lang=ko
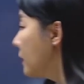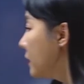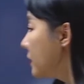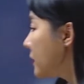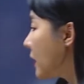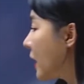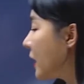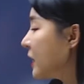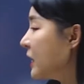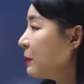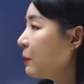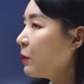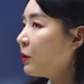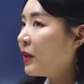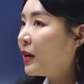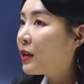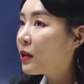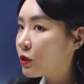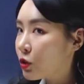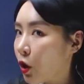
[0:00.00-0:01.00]
자,
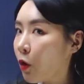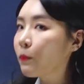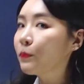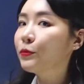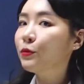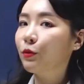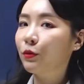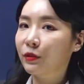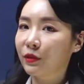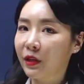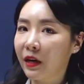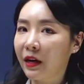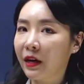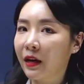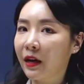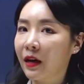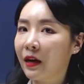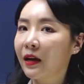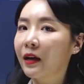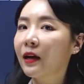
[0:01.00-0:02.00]
이번에는
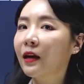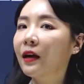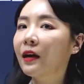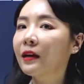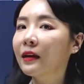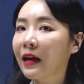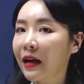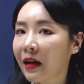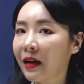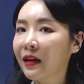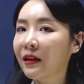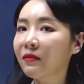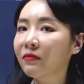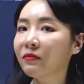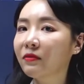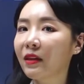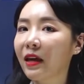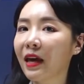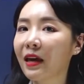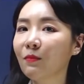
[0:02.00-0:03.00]
접속사가
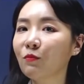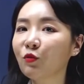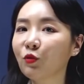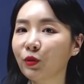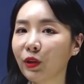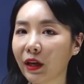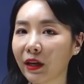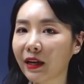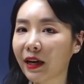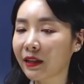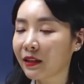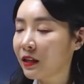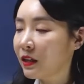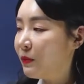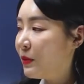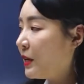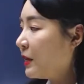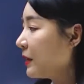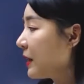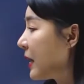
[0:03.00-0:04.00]
때문에라는
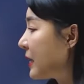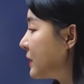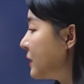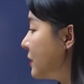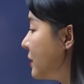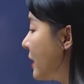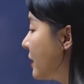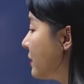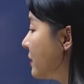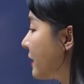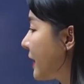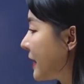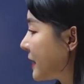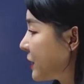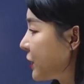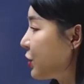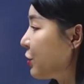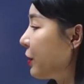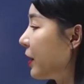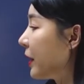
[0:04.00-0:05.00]
의미를 가진 애들
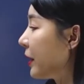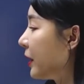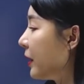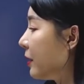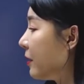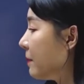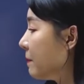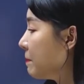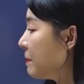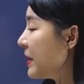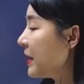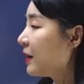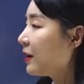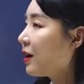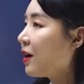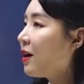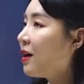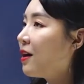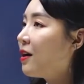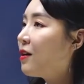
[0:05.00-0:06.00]
같이 기억할게요.
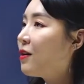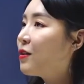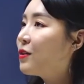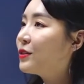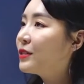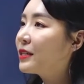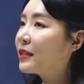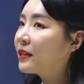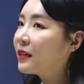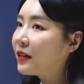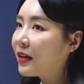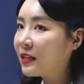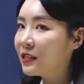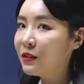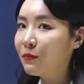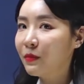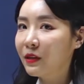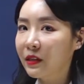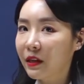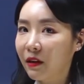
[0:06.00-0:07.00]

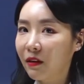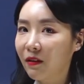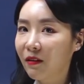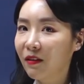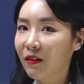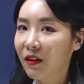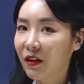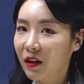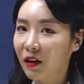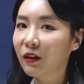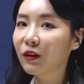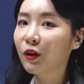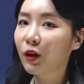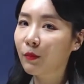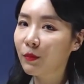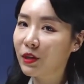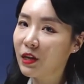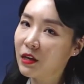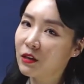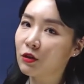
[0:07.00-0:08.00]
because까지만 해요.
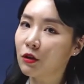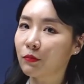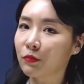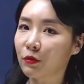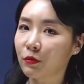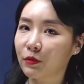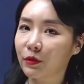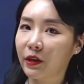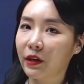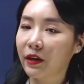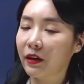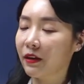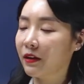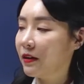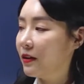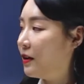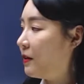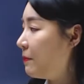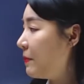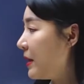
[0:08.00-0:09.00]
그러면 얘는 접속사예요.
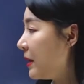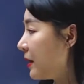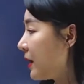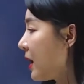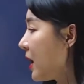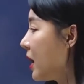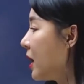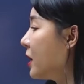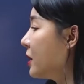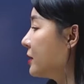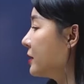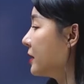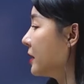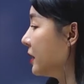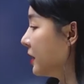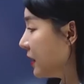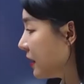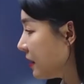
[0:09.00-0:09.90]
because,